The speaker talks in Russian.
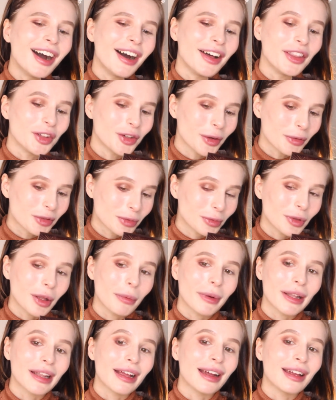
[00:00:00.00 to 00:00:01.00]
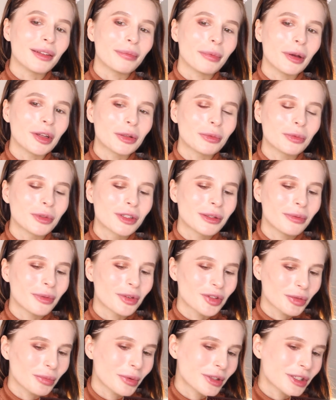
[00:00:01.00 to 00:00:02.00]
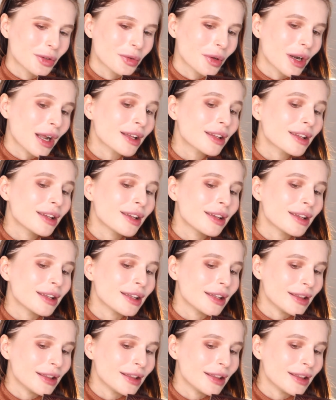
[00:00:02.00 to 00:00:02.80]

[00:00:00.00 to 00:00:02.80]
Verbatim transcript: но, в общем, он нападает, поэтому с ним нужно быть аккуратнее,